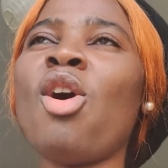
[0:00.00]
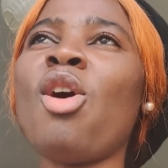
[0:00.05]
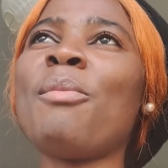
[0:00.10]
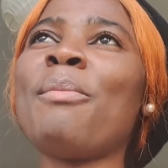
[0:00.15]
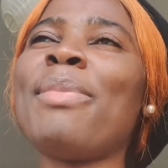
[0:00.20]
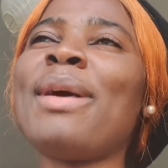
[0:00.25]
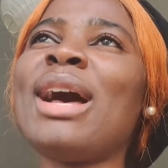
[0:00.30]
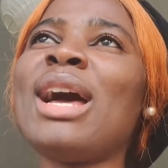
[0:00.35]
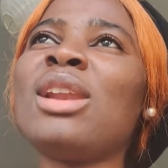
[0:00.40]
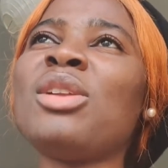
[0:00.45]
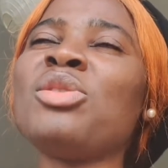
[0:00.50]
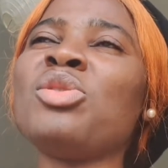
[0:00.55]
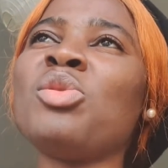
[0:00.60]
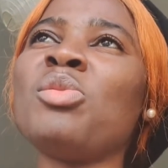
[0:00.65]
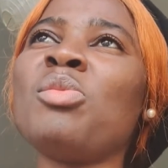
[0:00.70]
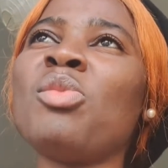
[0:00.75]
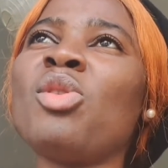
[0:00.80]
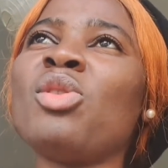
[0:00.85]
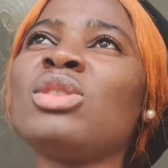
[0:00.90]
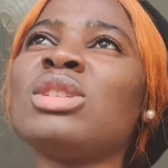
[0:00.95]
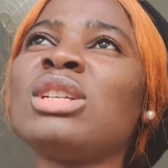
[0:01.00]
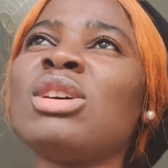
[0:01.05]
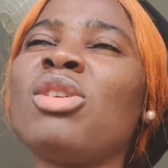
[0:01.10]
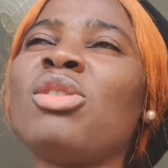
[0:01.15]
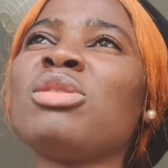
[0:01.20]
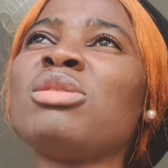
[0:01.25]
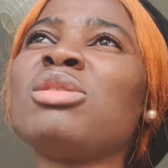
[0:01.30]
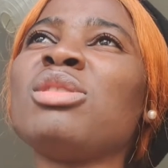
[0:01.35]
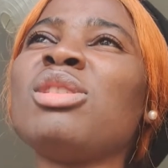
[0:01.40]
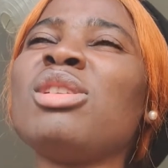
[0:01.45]
on parle de monde,
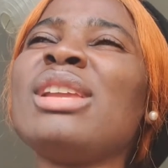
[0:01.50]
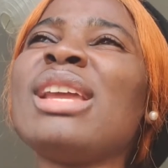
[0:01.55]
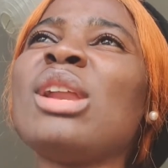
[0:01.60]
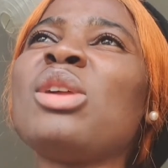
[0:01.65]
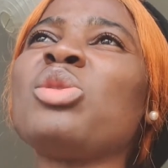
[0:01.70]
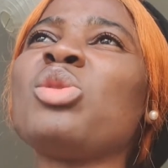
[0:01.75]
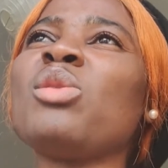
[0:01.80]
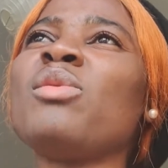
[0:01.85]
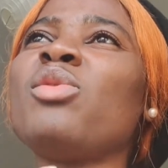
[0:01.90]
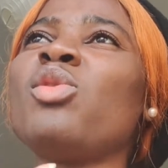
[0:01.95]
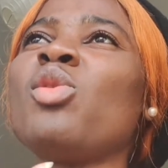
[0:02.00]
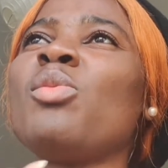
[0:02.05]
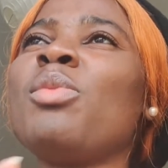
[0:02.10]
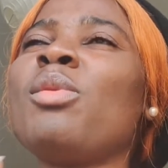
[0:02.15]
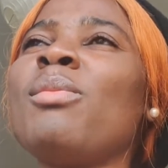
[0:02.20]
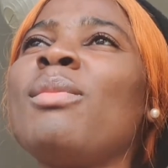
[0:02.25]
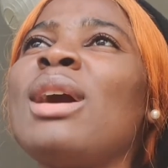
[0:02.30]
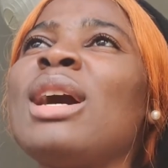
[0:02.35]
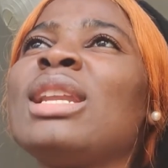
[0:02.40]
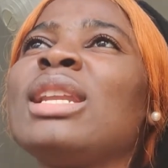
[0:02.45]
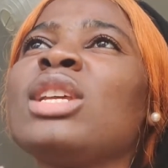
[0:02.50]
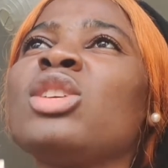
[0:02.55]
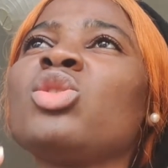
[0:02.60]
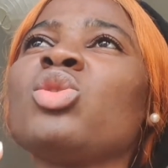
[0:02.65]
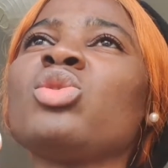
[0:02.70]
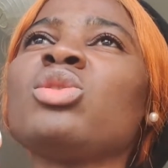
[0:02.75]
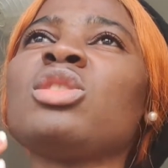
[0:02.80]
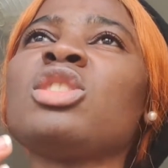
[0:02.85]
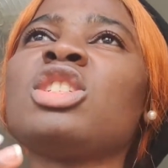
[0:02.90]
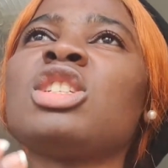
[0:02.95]
on, il y a le développement, les
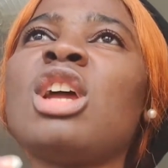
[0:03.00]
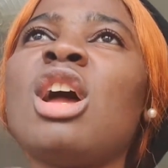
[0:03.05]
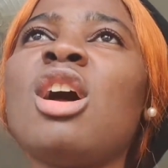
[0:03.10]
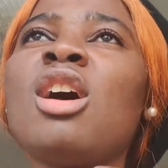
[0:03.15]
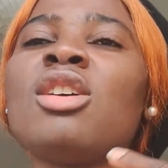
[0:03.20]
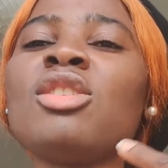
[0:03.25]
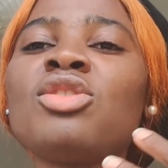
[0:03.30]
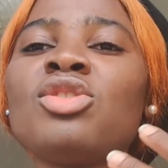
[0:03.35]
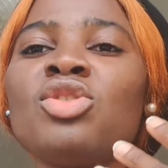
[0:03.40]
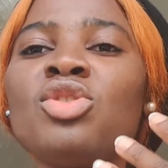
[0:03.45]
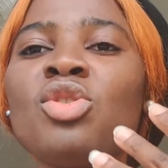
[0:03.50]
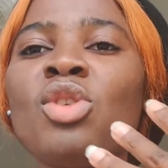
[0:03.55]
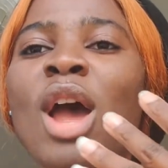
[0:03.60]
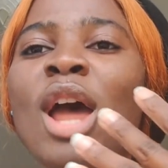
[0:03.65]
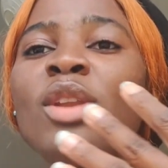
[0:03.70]
choses changent.